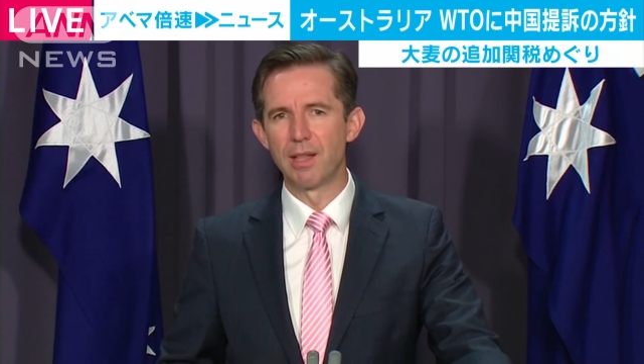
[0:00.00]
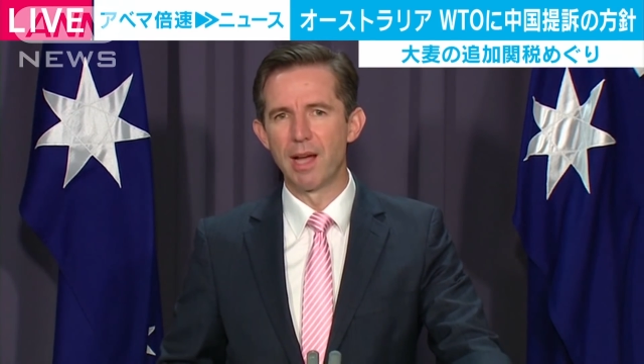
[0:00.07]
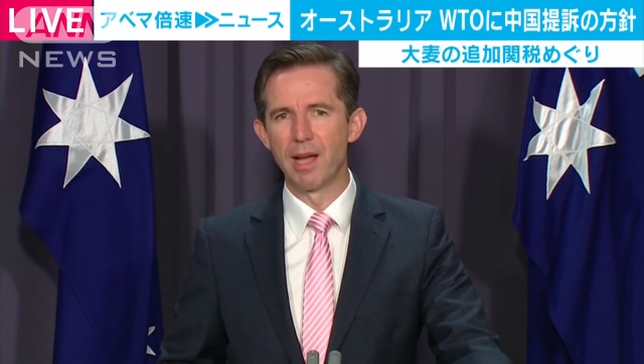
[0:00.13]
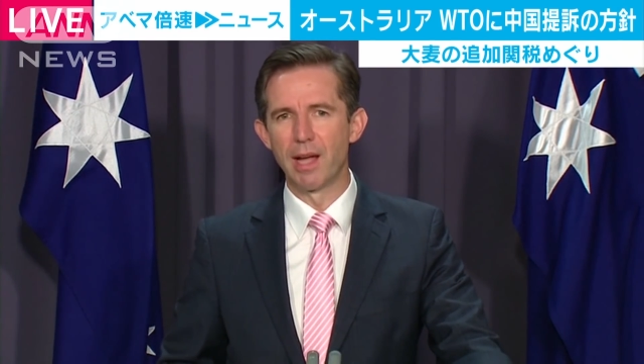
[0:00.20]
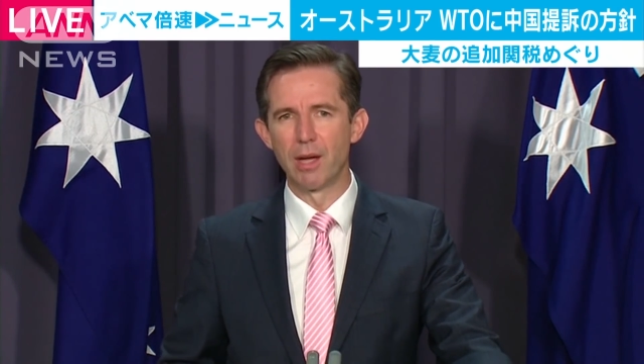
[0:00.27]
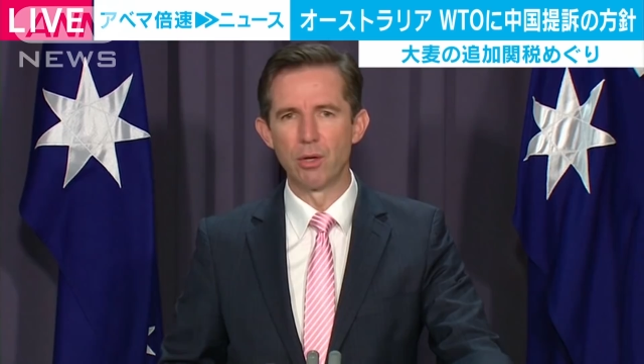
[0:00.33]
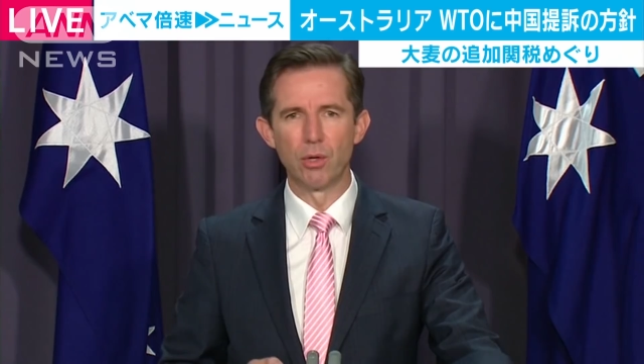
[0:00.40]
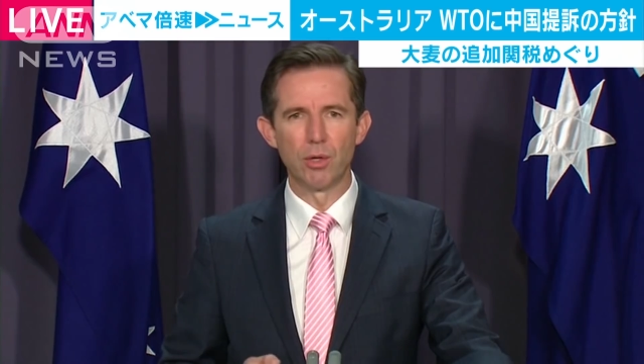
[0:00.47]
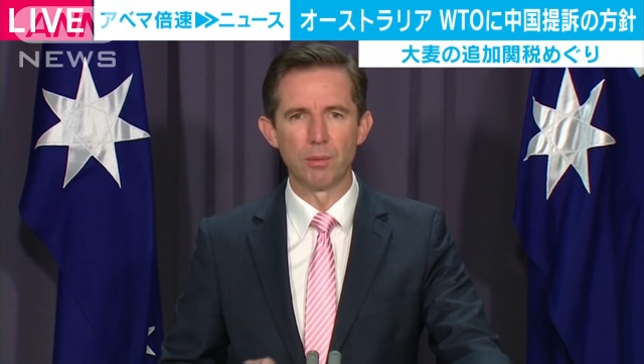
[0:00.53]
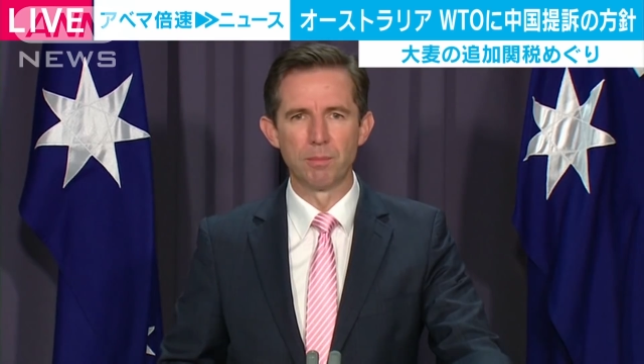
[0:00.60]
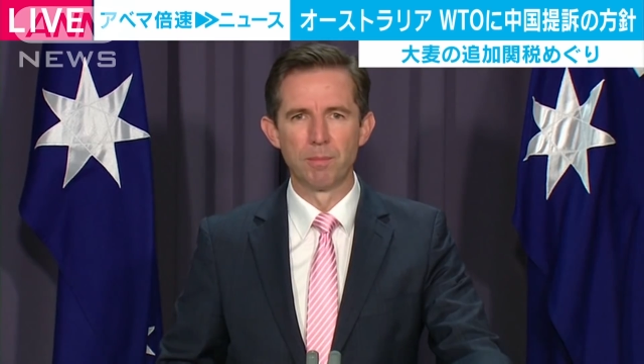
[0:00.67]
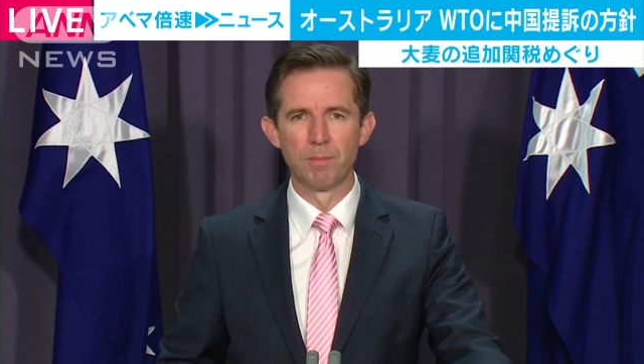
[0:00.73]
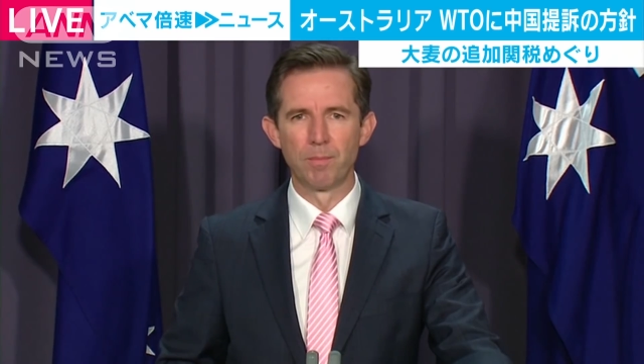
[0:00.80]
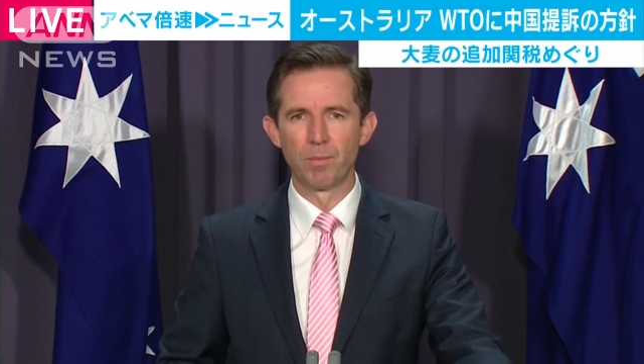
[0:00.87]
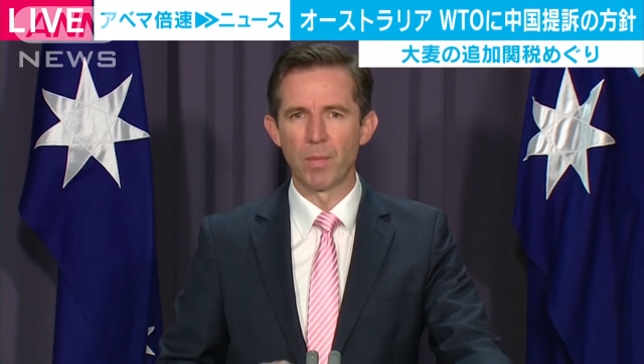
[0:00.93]

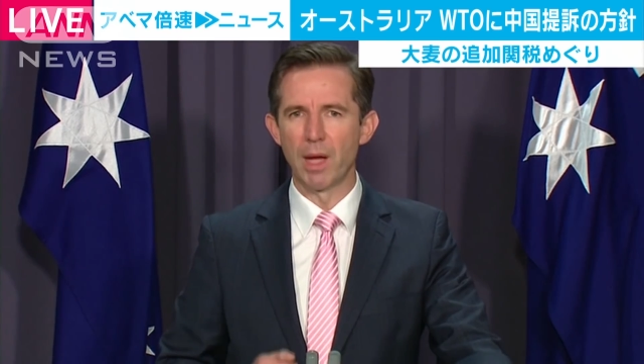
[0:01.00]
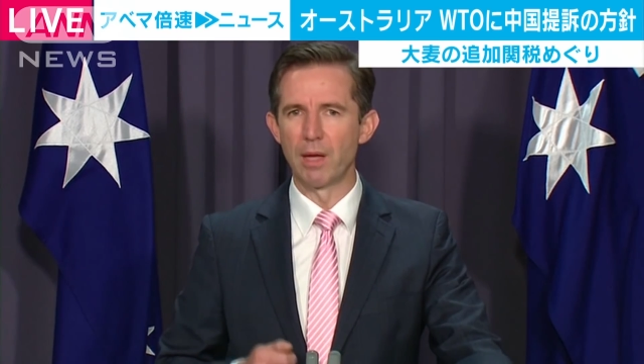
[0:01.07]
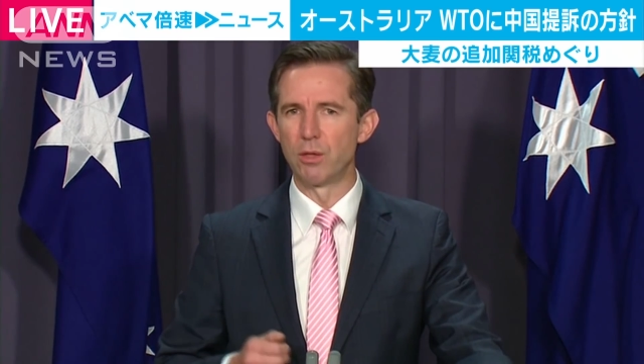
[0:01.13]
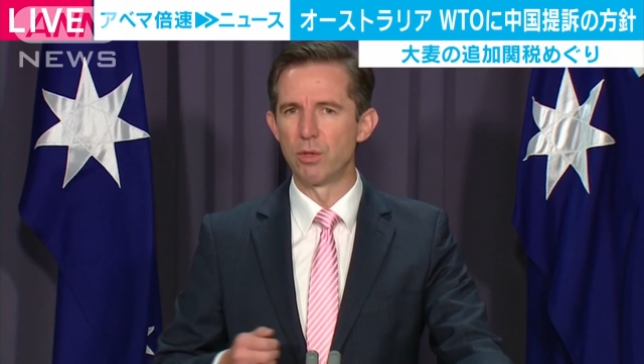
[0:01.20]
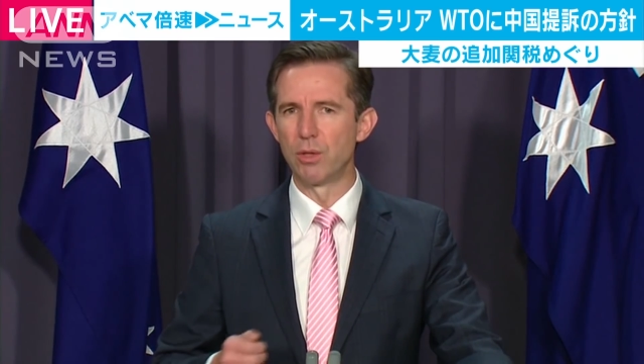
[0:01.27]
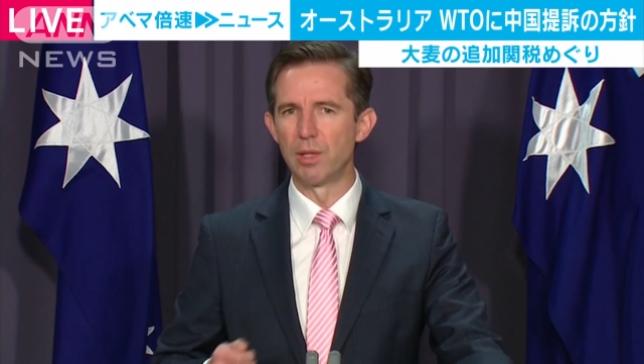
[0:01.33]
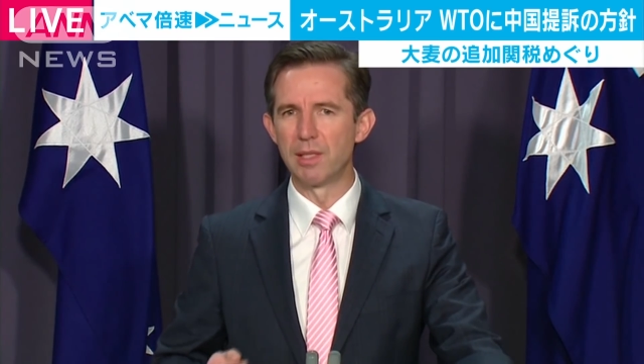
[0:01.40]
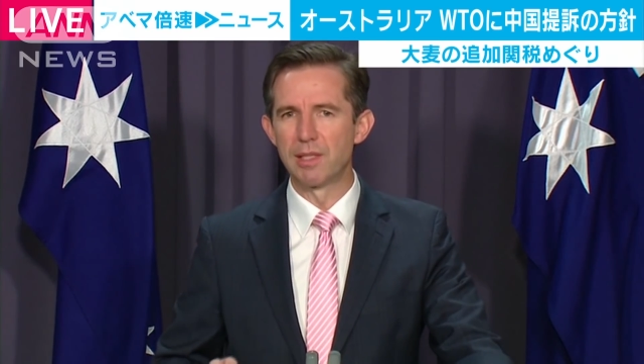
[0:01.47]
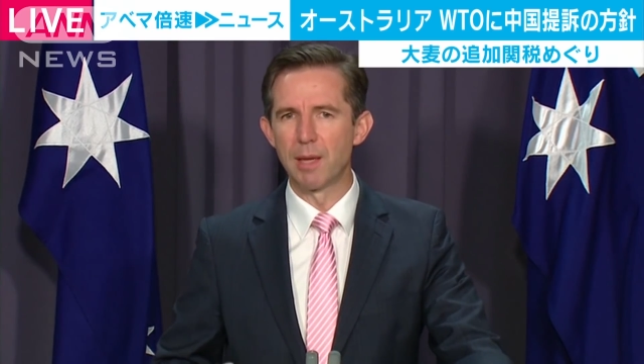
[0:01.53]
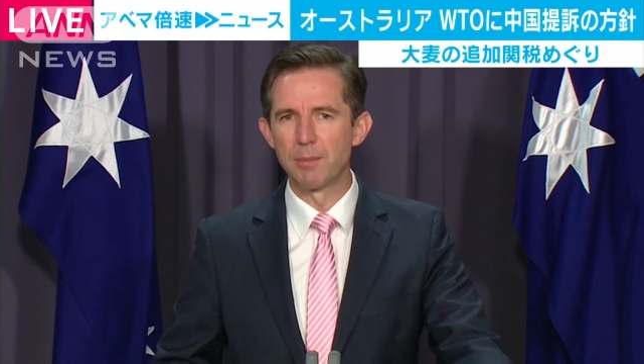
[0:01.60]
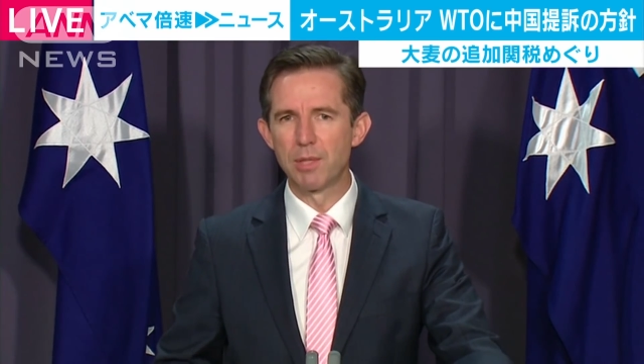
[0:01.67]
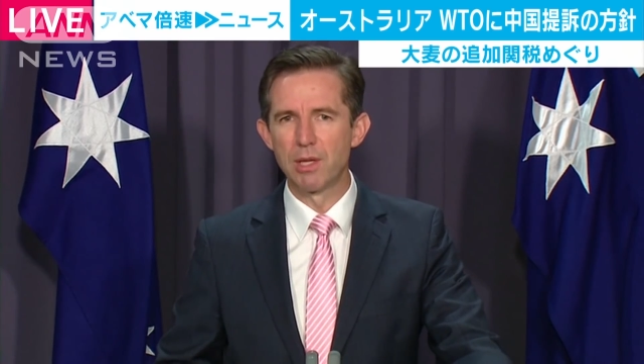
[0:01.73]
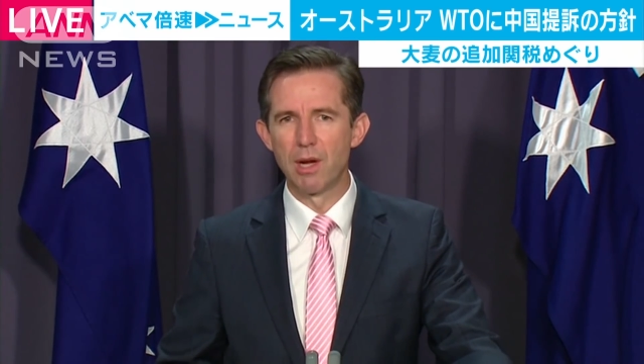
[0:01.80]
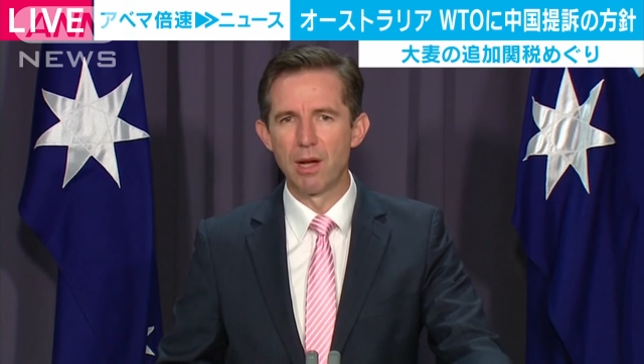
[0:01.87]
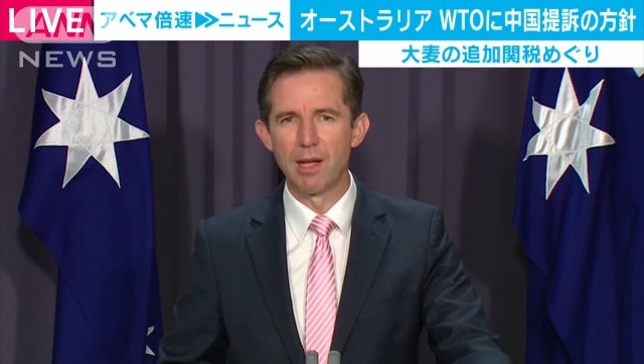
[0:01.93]
オーストラリアのバーミンガム貿